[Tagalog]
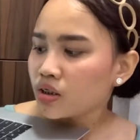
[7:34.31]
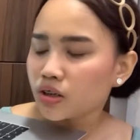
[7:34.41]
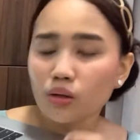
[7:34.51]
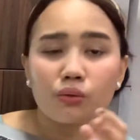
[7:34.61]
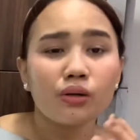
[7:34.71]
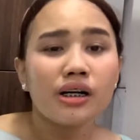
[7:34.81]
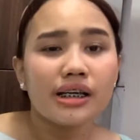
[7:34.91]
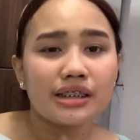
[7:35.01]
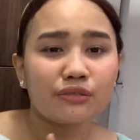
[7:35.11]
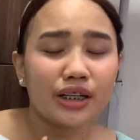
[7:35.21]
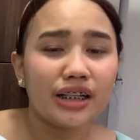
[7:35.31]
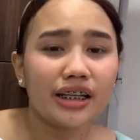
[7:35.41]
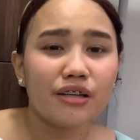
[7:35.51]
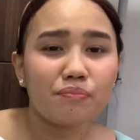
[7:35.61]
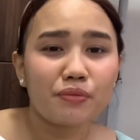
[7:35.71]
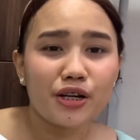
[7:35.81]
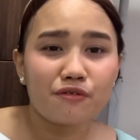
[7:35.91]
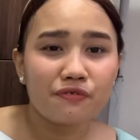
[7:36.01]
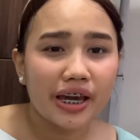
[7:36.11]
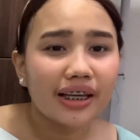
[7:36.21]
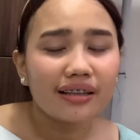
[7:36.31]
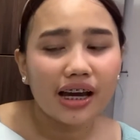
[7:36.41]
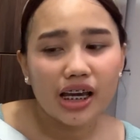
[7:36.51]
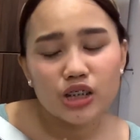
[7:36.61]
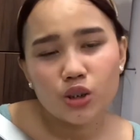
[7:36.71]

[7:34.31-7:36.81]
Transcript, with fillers: So, it's really perfect, guys.